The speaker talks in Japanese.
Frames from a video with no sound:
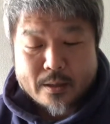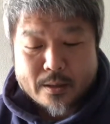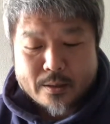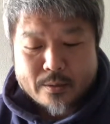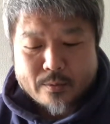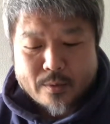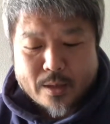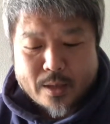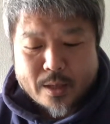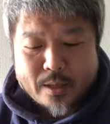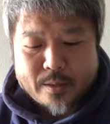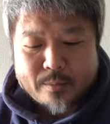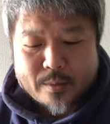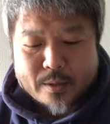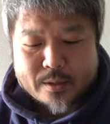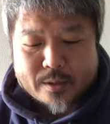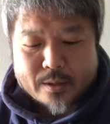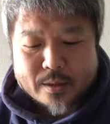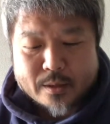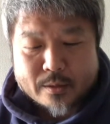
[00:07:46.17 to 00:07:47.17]
分かり
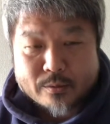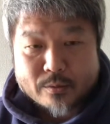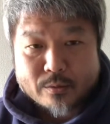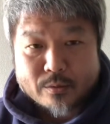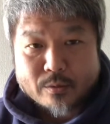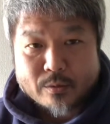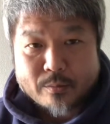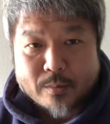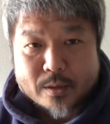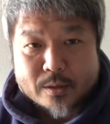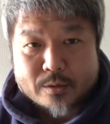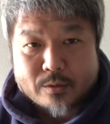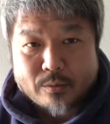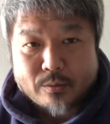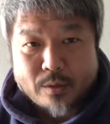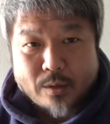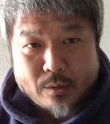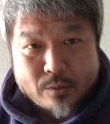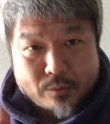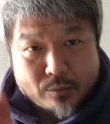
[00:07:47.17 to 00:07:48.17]
ますけれど、まあ、そ
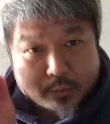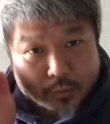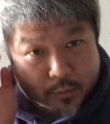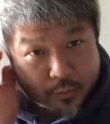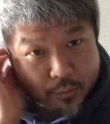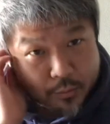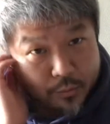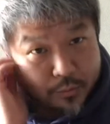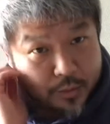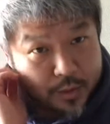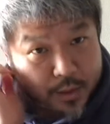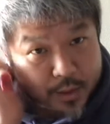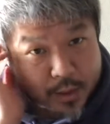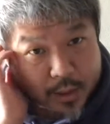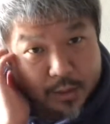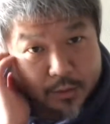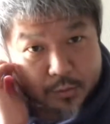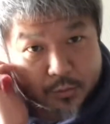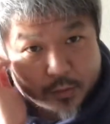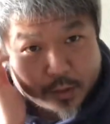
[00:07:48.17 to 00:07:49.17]
んなことを言い
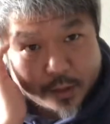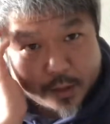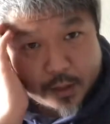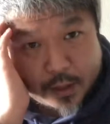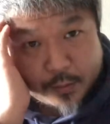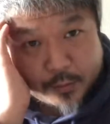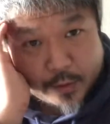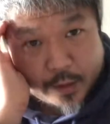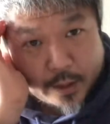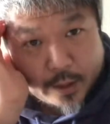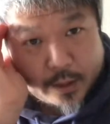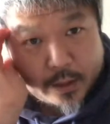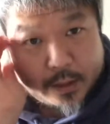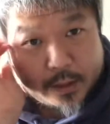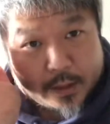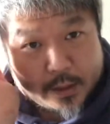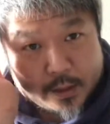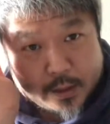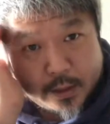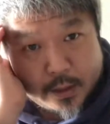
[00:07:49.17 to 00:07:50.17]
出すとねでもね、
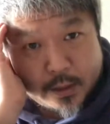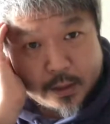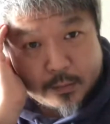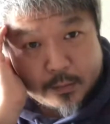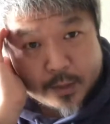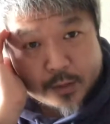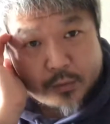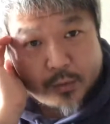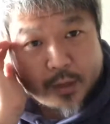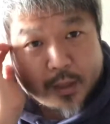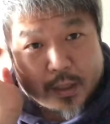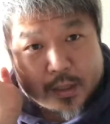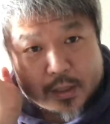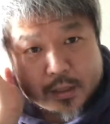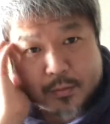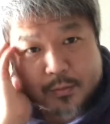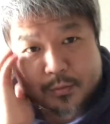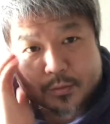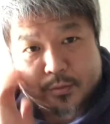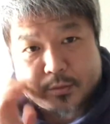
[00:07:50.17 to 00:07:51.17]
まあ、それが
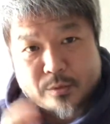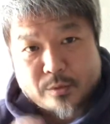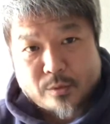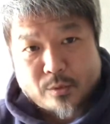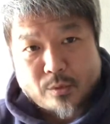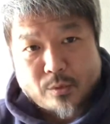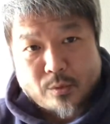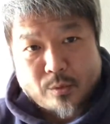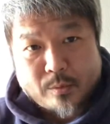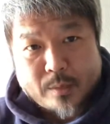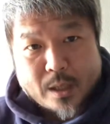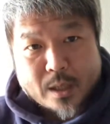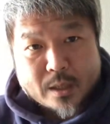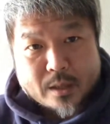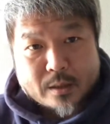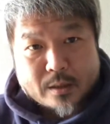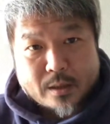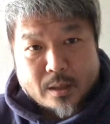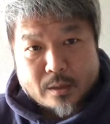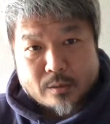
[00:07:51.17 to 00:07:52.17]
自分の,、
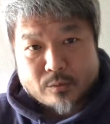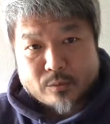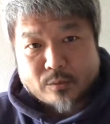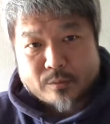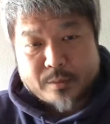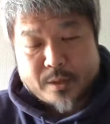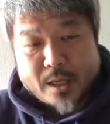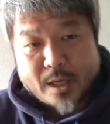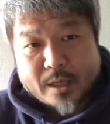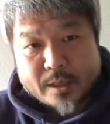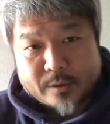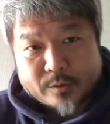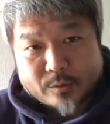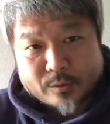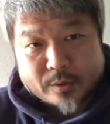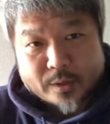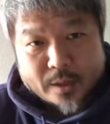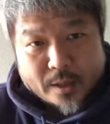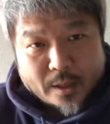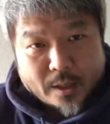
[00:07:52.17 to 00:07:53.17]
まあ、あの未来に
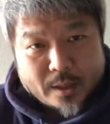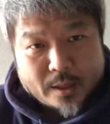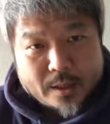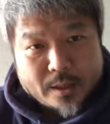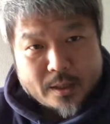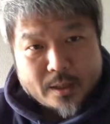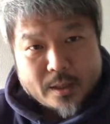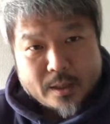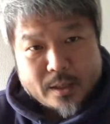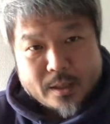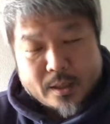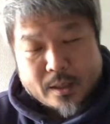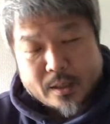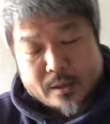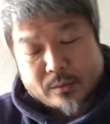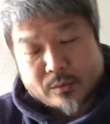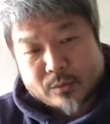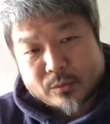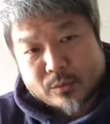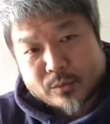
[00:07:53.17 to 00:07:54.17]
とってね、
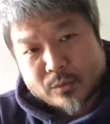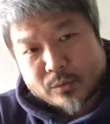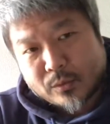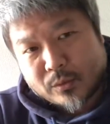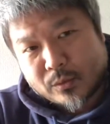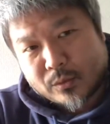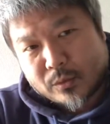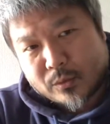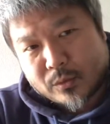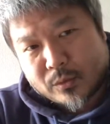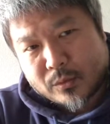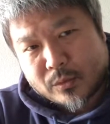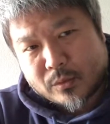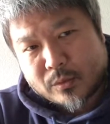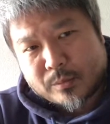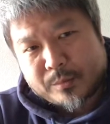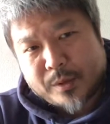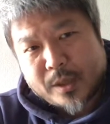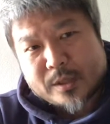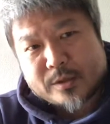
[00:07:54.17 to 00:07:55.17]
えー
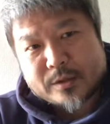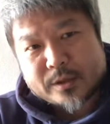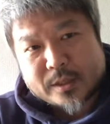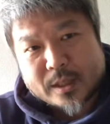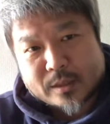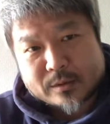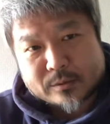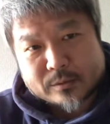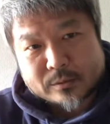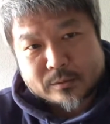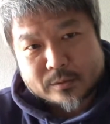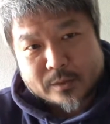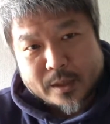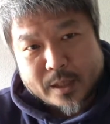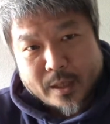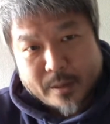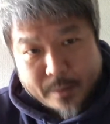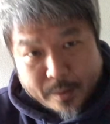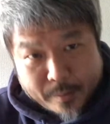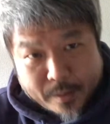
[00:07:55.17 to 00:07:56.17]
と、プラスになるん
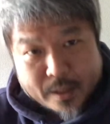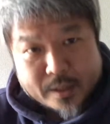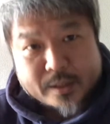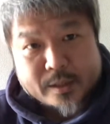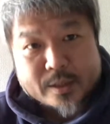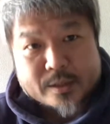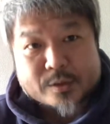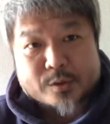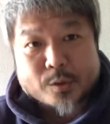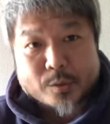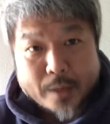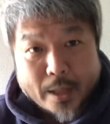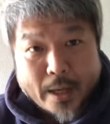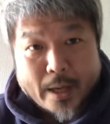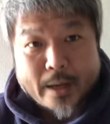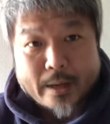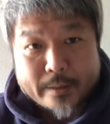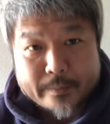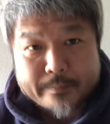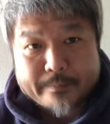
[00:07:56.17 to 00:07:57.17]
であればまあいいですよ
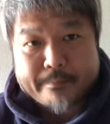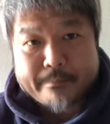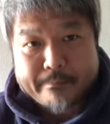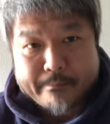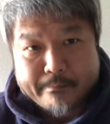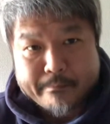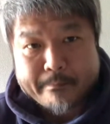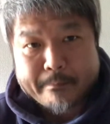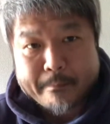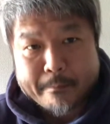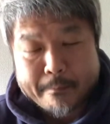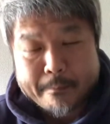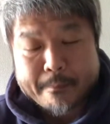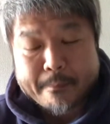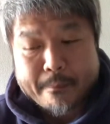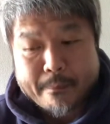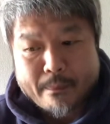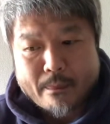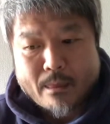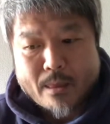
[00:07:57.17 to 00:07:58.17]
ね。うん、
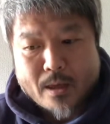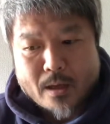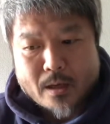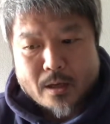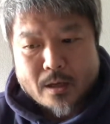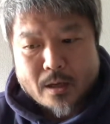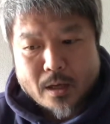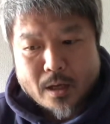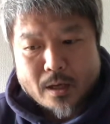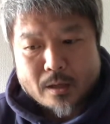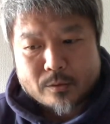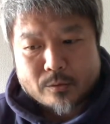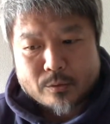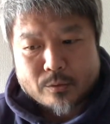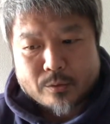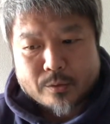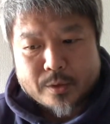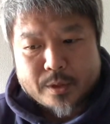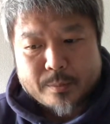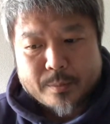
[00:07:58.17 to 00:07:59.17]
あ
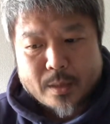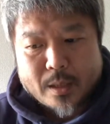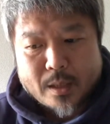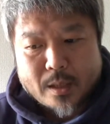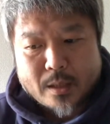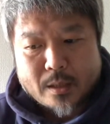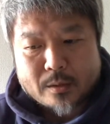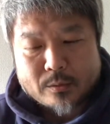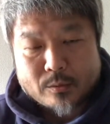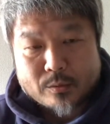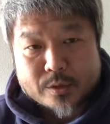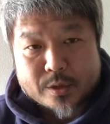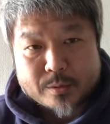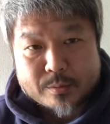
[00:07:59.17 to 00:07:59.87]
の今の自